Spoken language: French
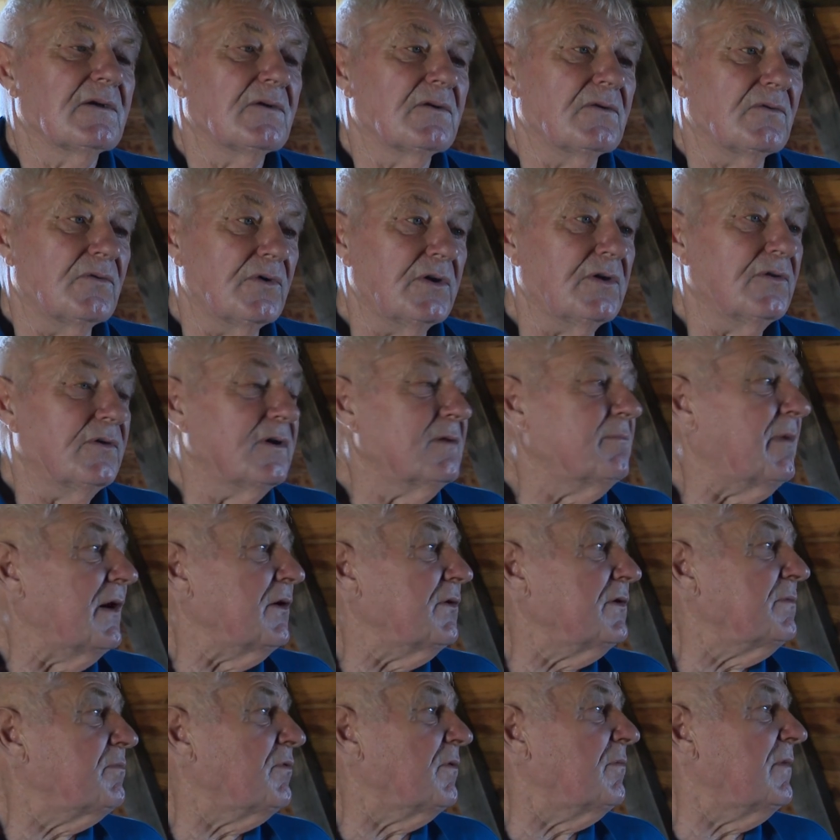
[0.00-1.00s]
Oui, oui, bah
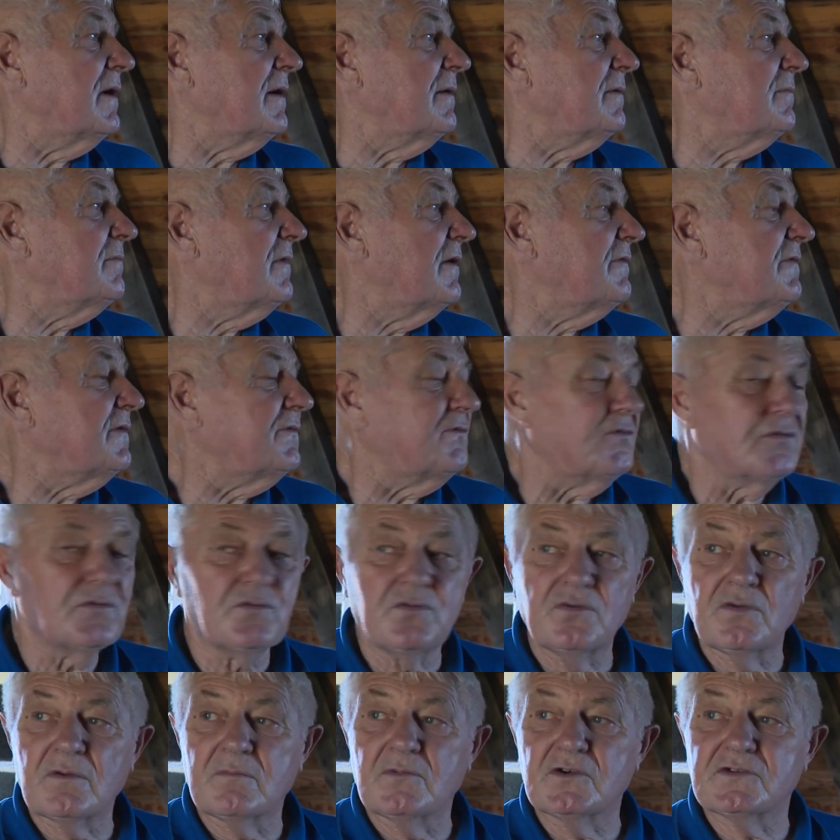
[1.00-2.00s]
oui, pour ma, vie
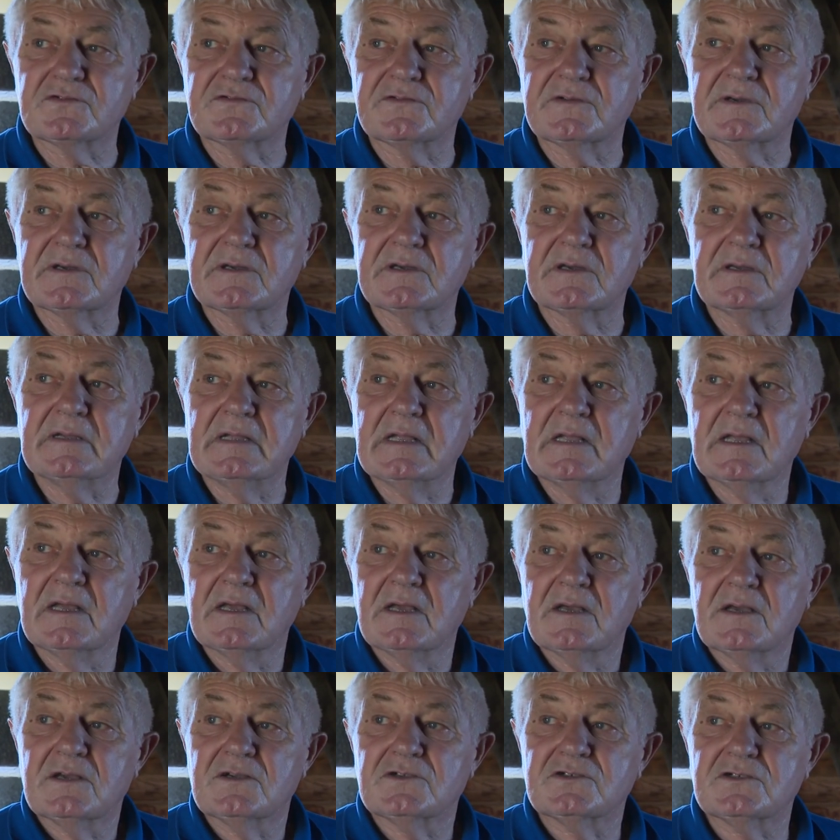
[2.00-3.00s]
future, moi j'ai
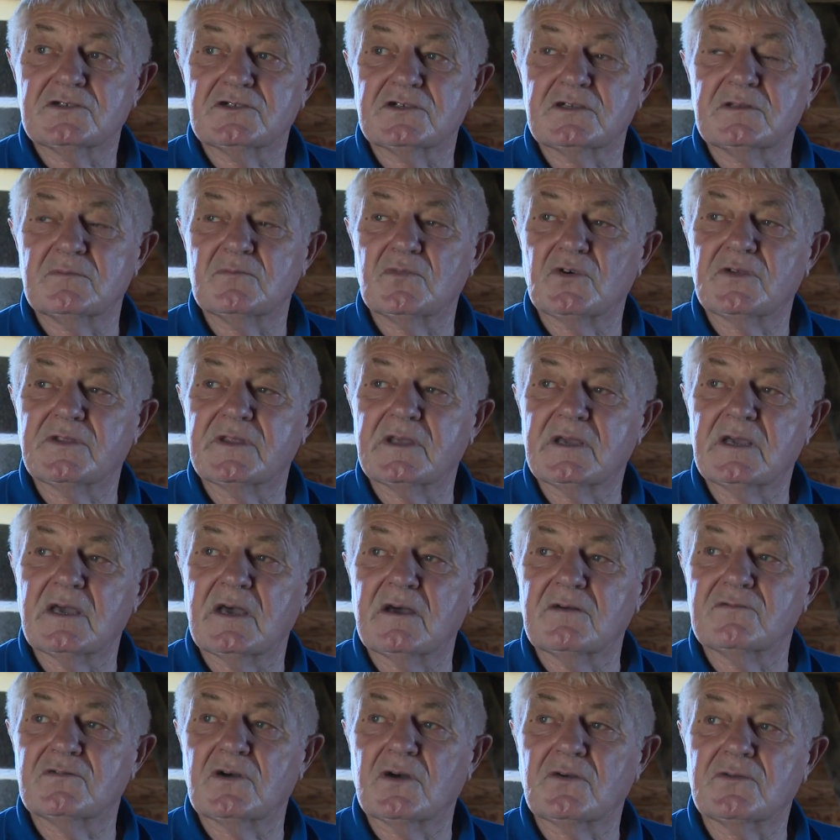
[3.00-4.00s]
demandé
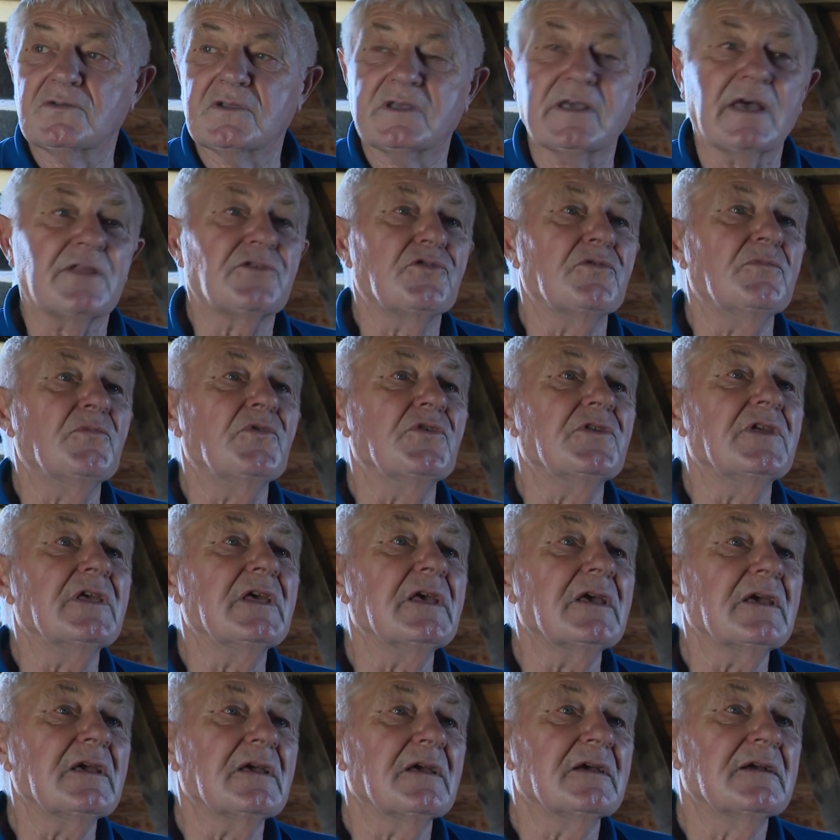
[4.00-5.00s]
à avoir une carte de
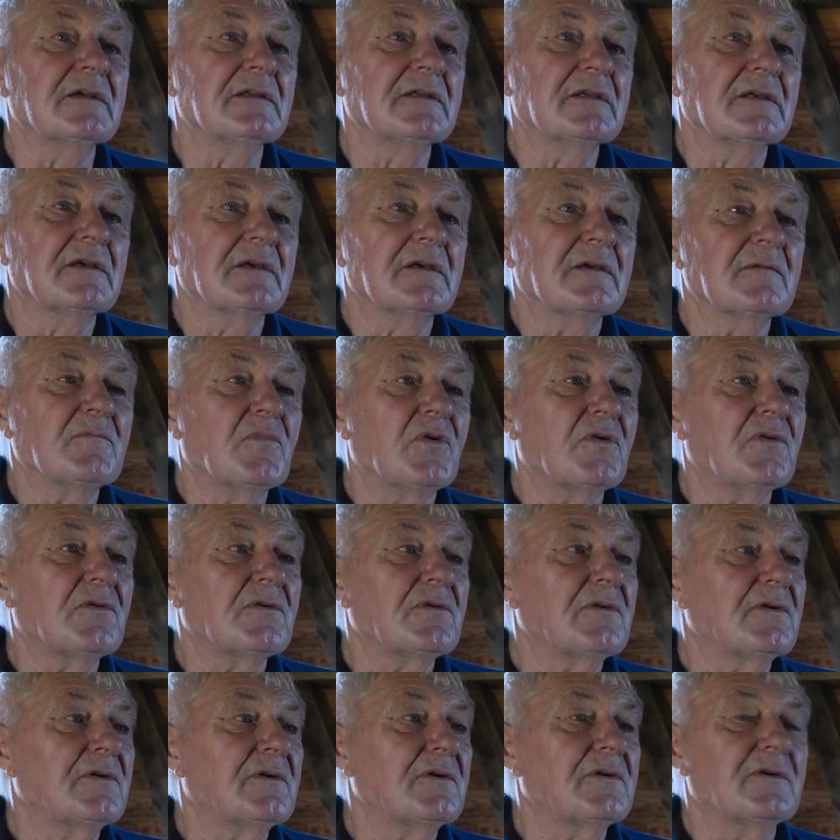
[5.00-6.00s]
meunier.
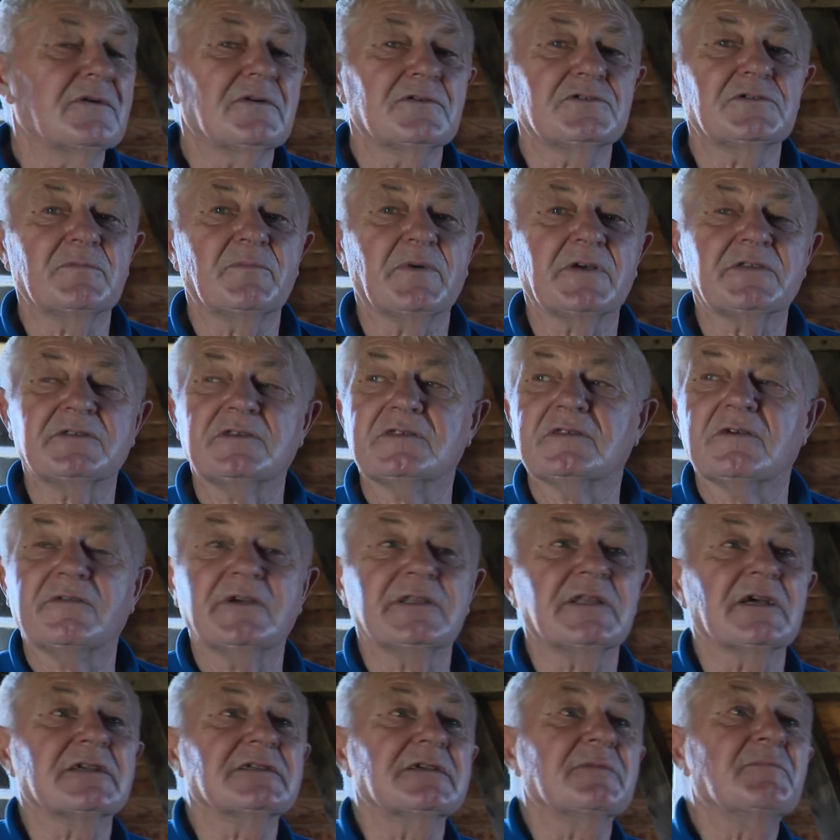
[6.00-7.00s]
Bon, euh, je ne sais pas si ça va
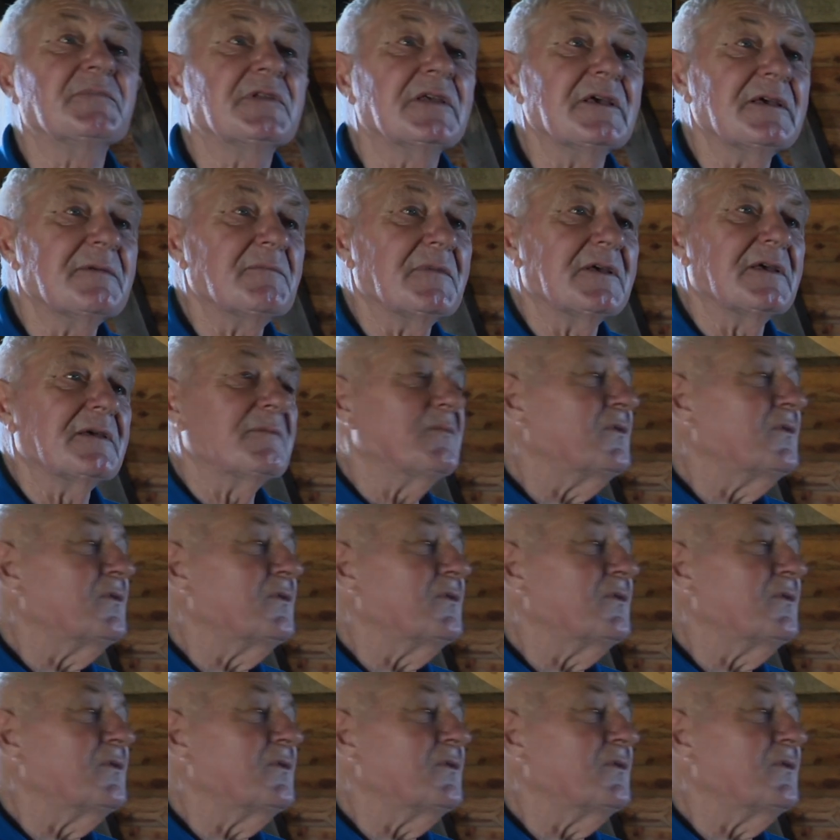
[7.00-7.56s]
être accepté, mais